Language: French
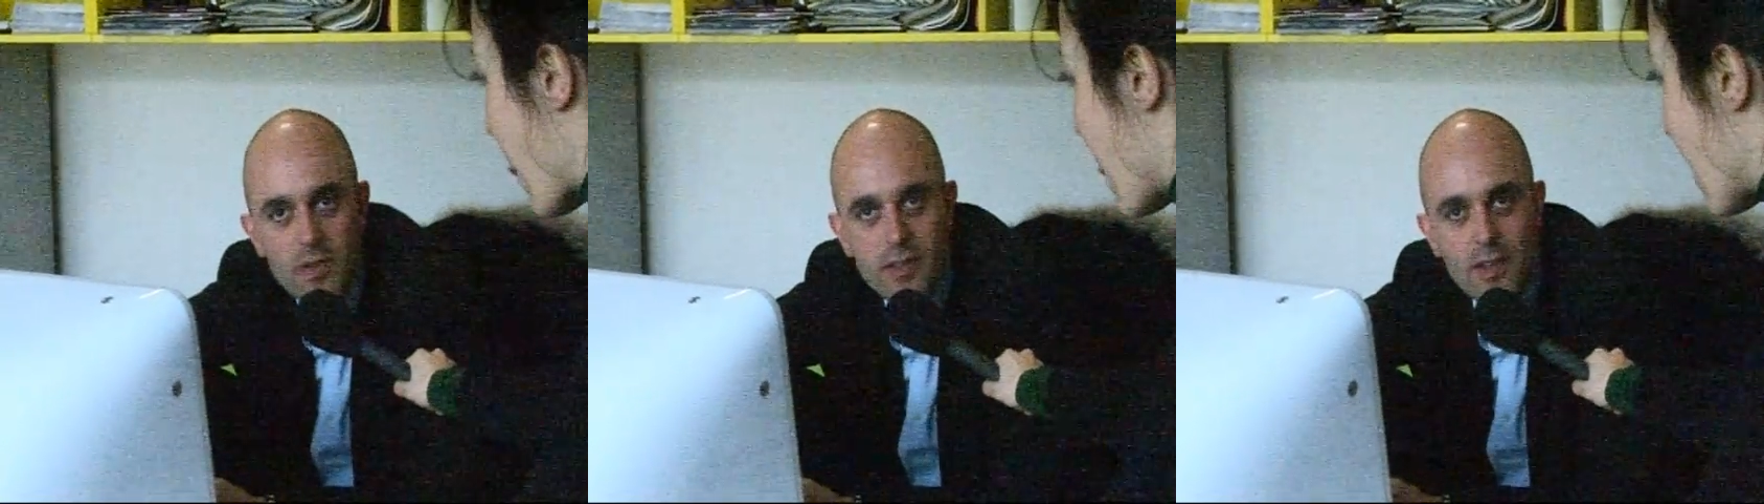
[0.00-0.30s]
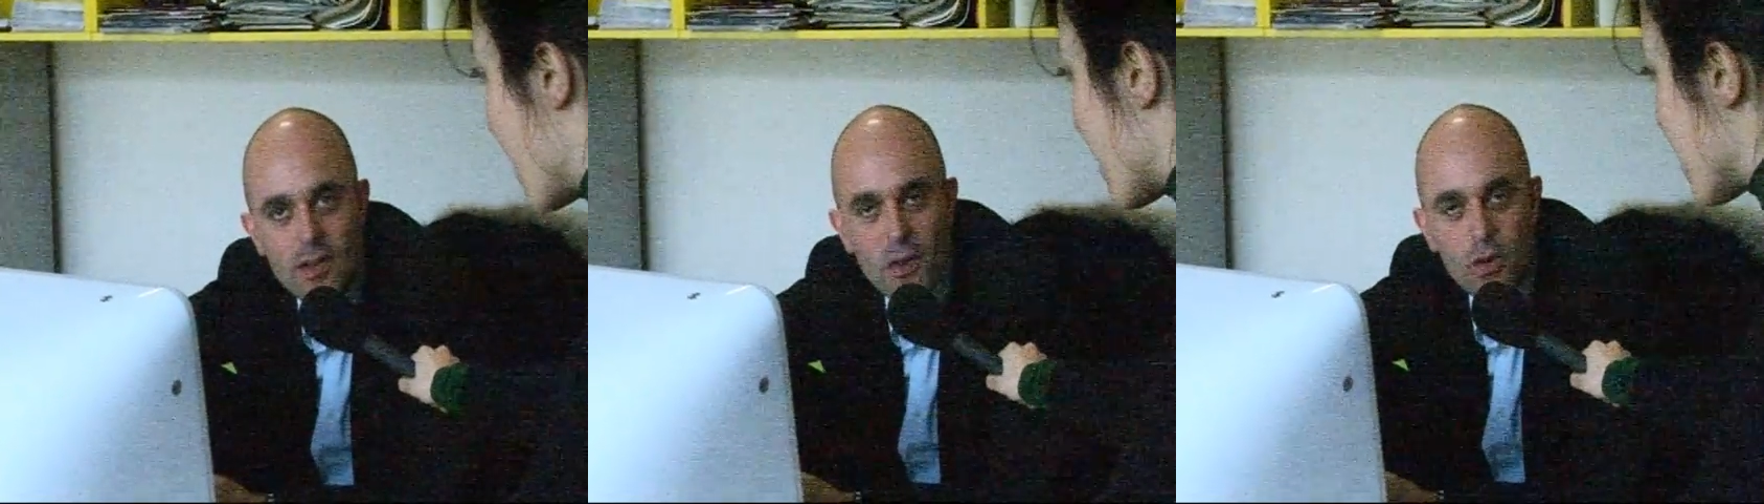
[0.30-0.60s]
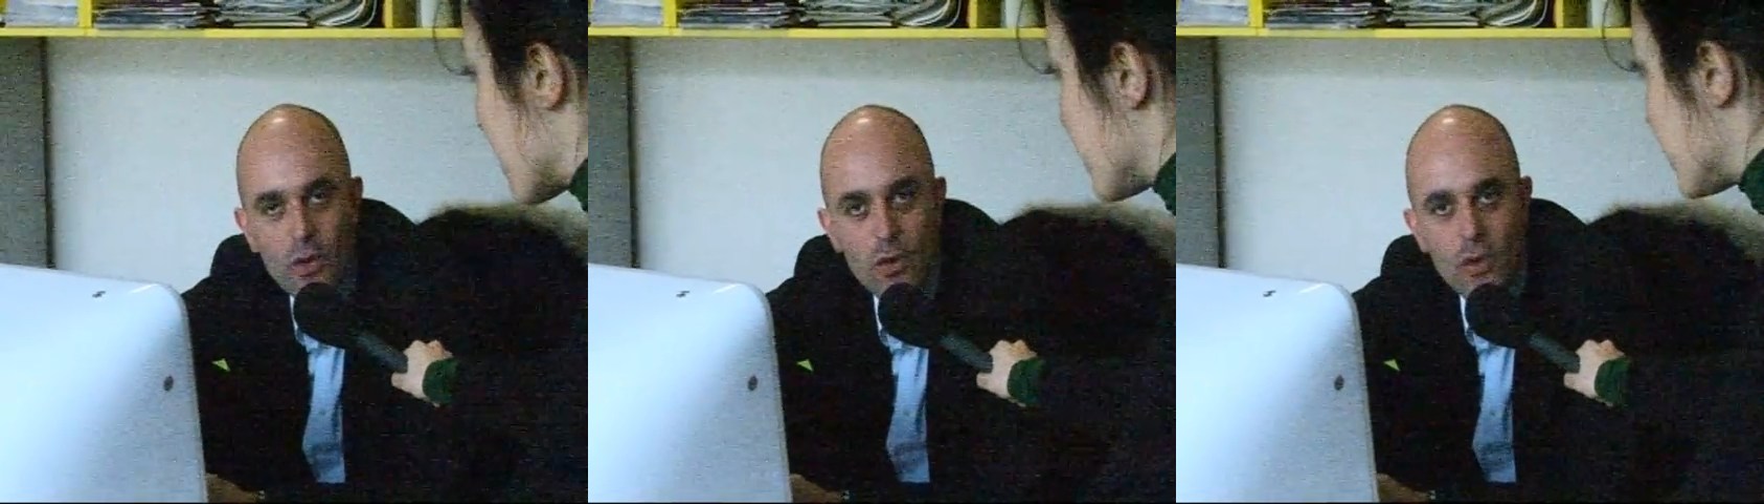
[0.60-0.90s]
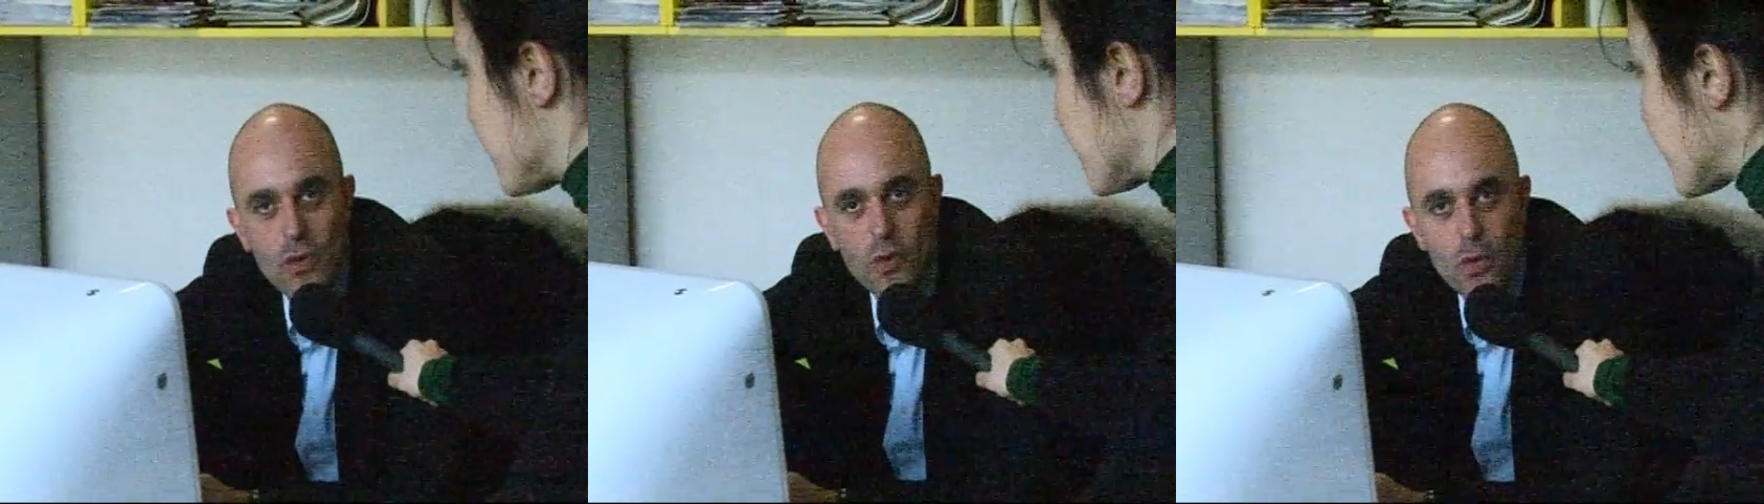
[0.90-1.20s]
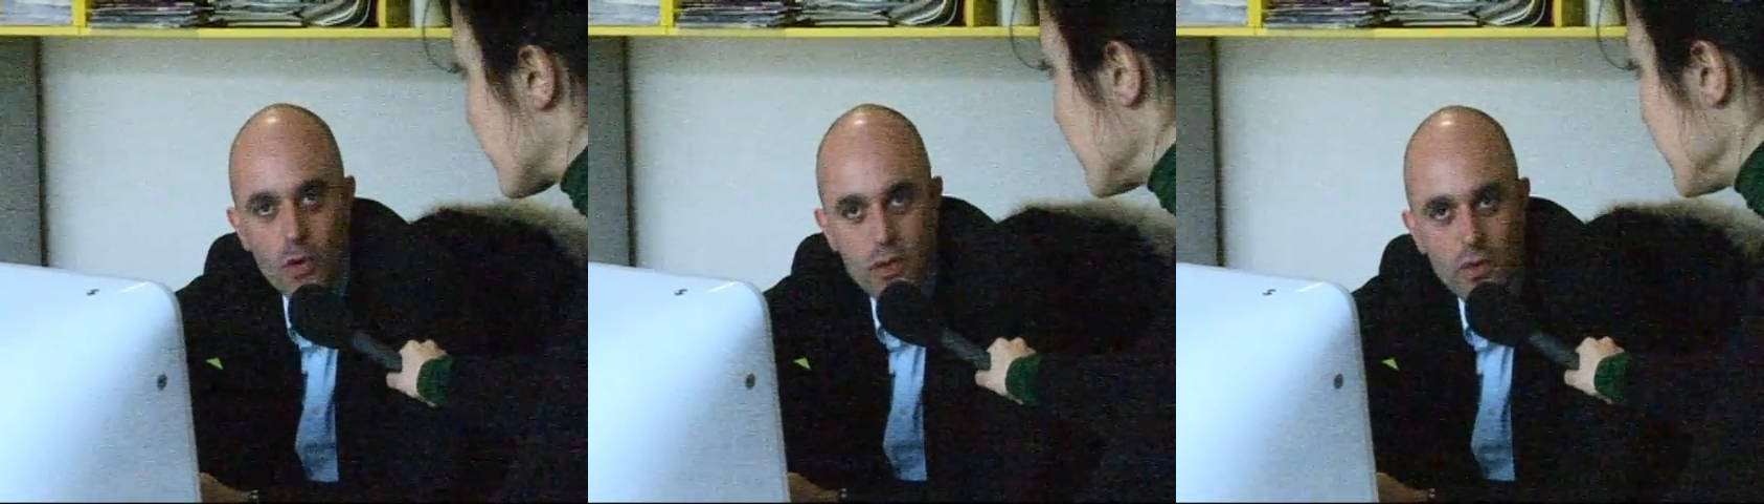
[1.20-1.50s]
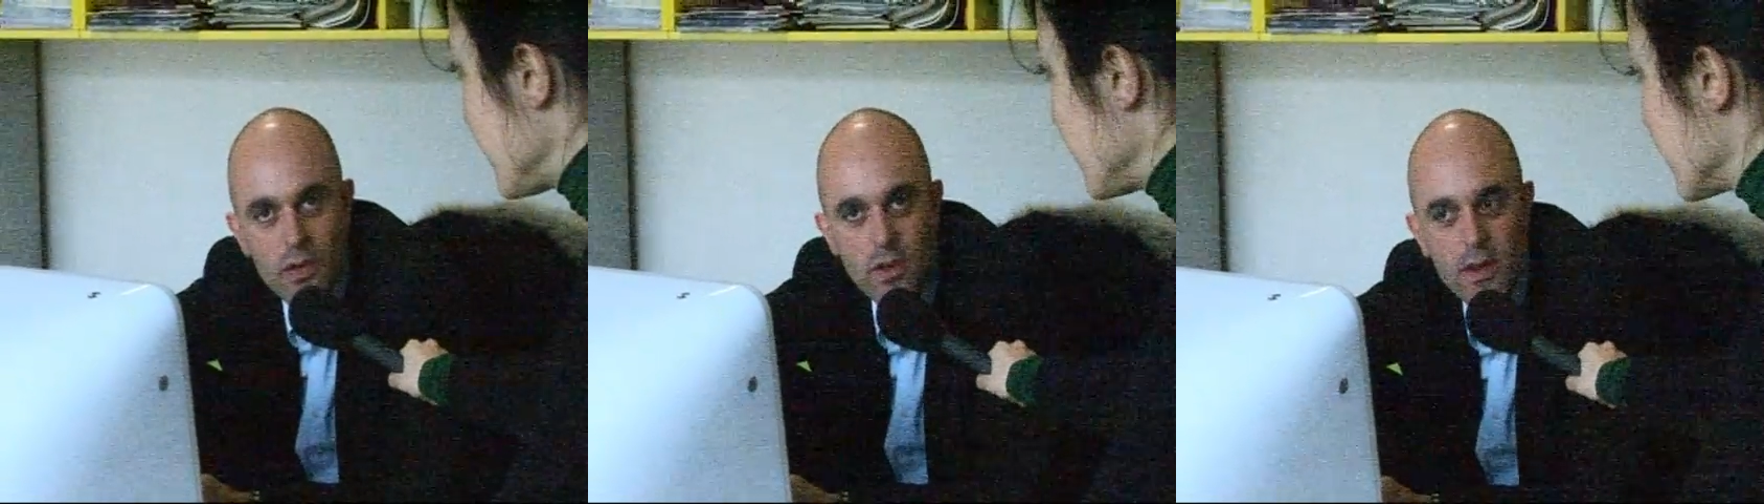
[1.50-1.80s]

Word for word: c'est-à-dire le luxe,